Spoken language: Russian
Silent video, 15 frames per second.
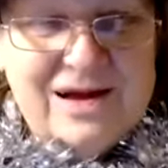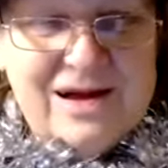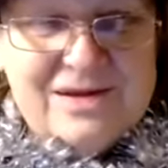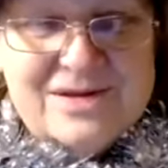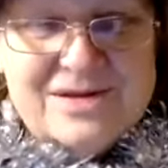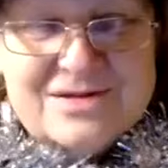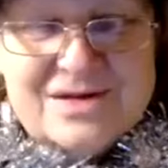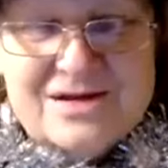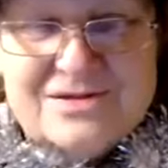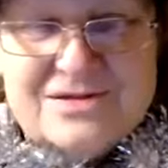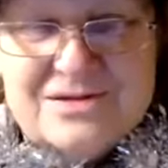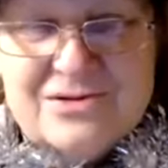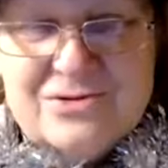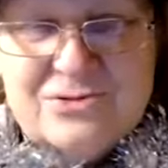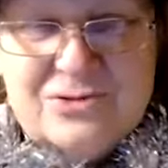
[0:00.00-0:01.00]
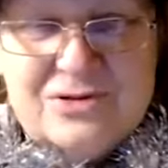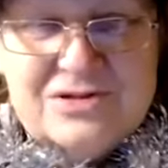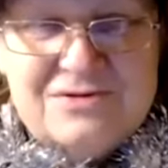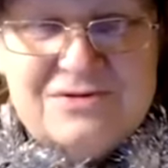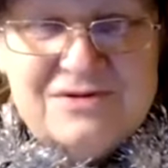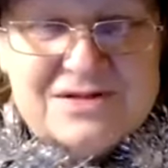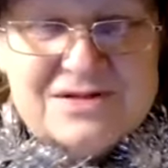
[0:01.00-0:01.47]
она сказала, ну,
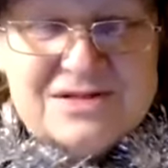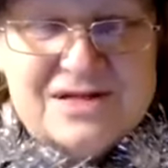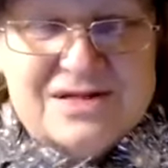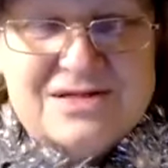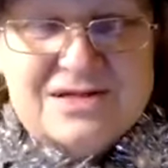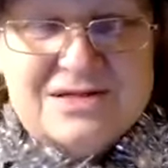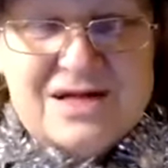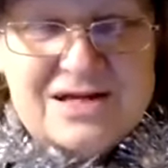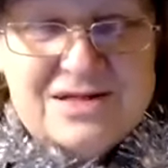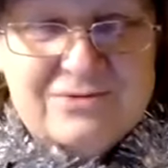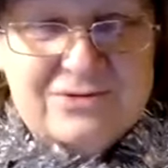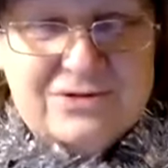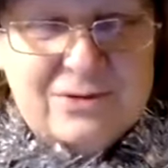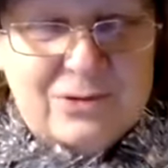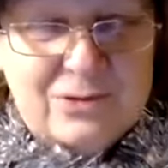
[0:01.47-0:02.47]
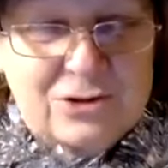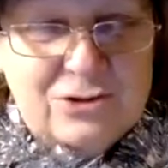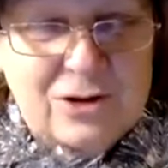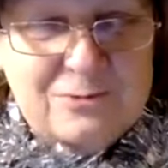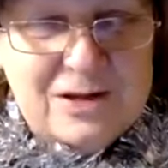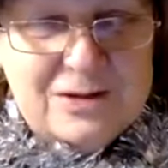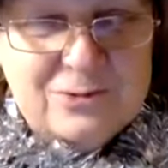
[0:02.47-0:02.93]
известное дело, они в этом
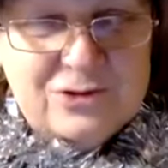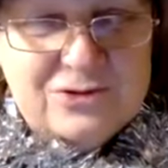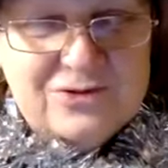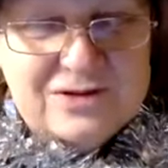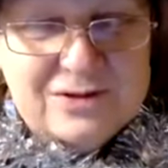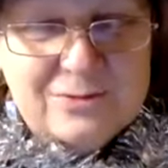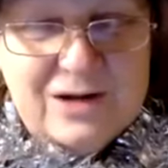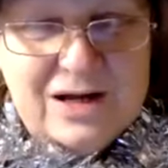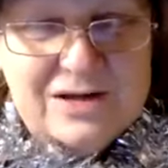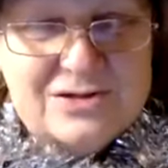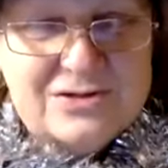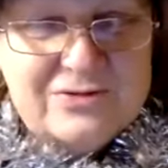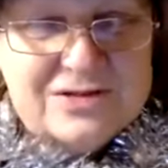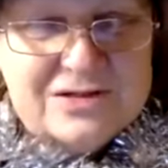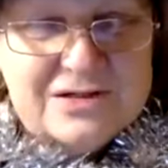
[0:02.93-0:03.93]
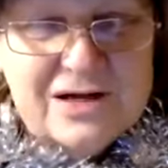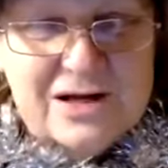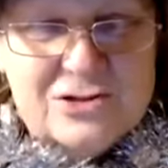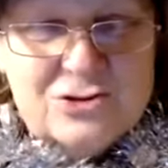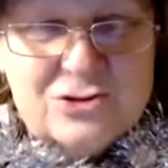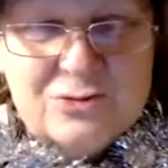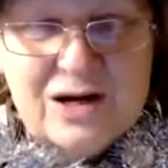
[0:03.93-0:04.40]
году опять будут в, этом, в этих
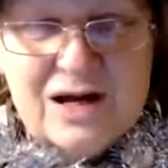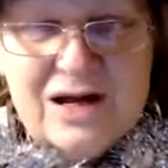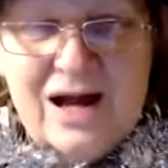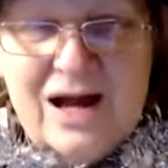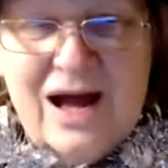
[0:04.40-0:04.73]
костюмах.